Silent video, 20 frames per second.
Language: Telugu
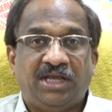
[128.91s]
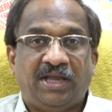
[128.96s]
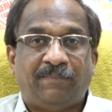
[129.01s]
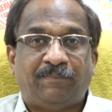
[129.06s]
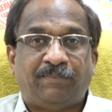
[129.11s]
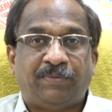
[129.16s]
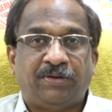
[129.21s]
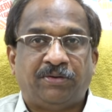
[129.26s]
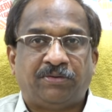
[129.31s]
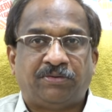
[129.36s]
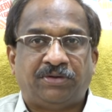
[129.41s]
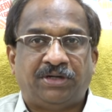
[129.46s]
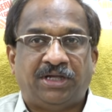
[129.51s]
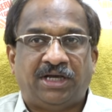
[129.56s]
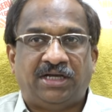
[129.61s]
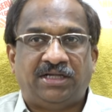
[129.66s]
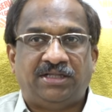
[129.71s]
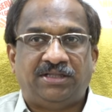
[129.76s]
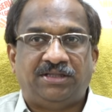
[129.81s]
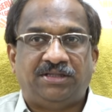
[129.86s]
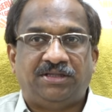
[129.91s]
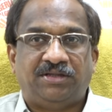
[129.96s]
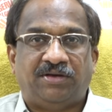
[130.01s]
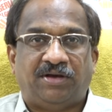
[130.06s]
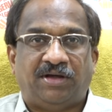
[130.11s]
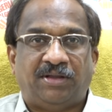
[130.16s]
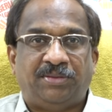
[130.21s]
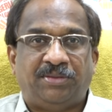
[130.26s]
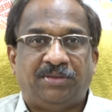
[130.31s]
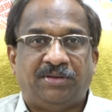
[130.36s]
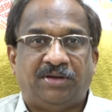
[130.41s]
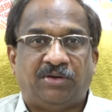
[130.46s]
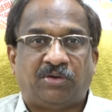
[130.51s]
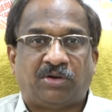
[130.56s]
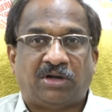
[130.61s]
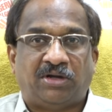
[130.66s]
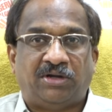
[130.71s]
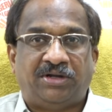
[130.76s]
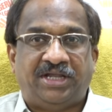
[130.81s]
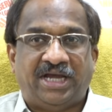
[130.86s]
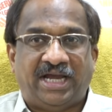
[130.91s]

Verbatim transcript: ఎప్పుడు కూడా ఒక